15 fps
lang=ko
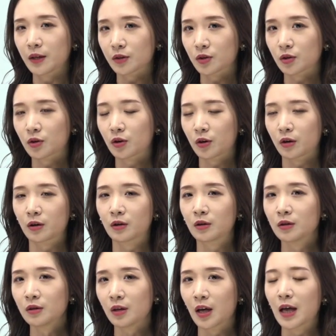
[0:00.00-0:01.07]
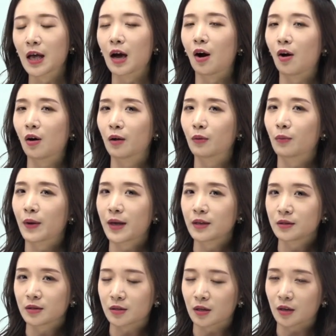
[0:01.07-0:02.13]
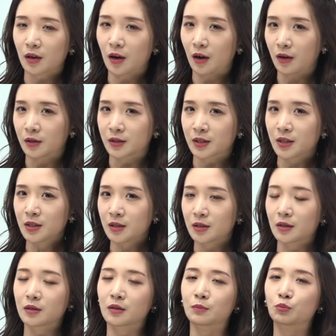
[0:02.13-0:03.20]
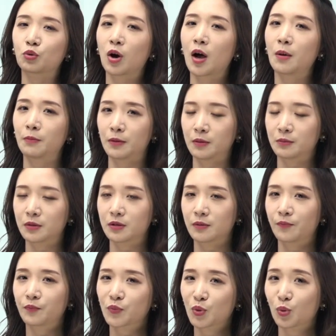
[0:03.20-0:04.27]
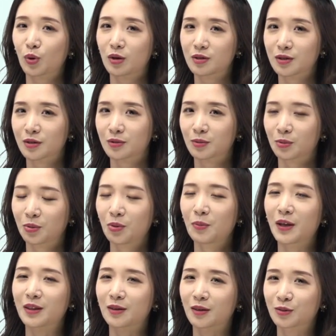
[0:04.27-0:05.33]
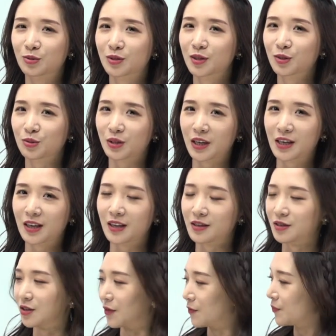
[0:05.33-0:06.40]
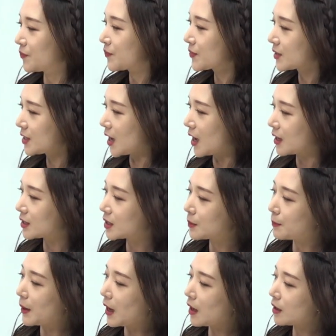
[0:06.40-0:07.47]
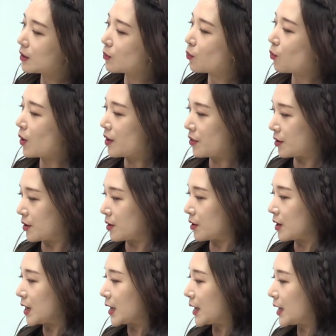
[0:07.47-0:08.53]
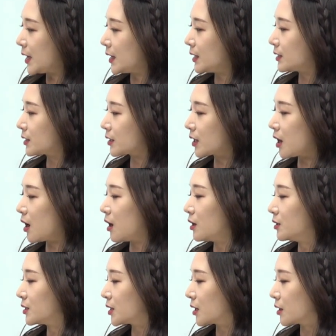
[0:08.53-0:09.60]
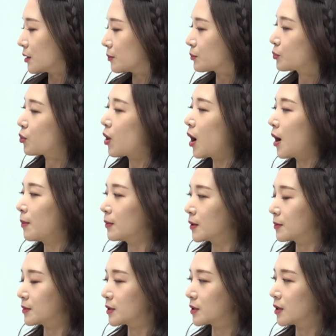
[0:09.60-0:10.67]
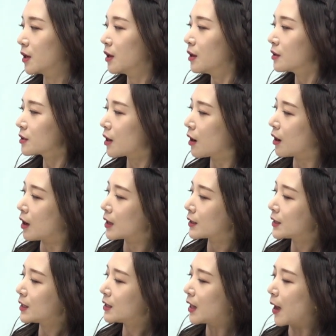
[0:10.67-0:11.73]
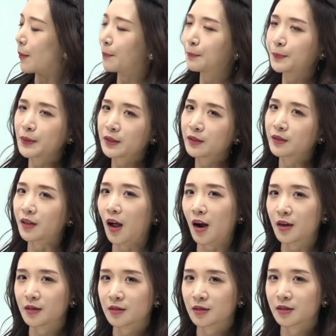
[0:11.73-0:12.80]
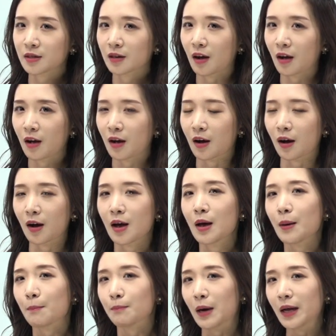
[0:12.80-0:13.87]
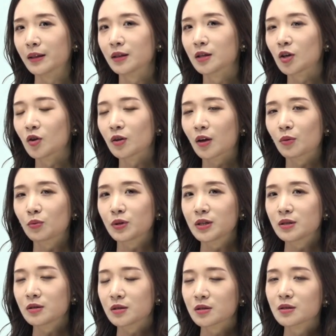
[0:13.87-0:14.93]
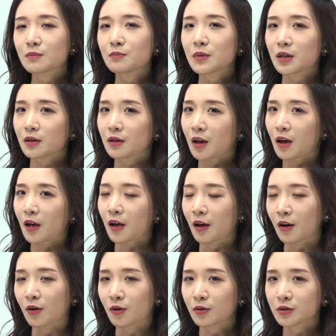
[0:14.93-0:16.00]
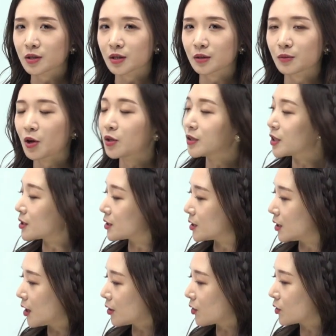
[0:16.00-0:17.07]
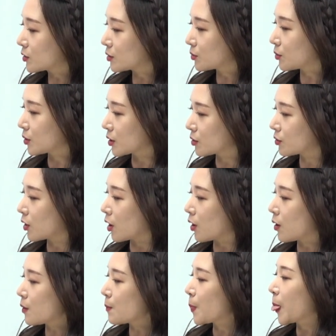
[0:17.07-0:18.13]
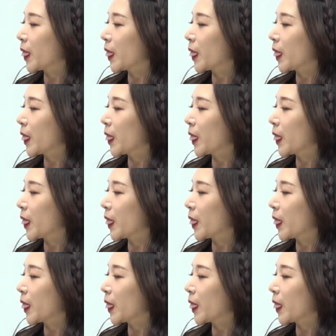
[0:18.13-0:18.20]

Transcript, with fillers: The girl always causes the problems. 이런 식으로도 만들어주실 수가 있겠죠. 자, the bad weather is causing problems. 자, 이 나쁜 날씨가 만들어내고 있습니다예요. 지금 현재 진행형 쓰고 있고요.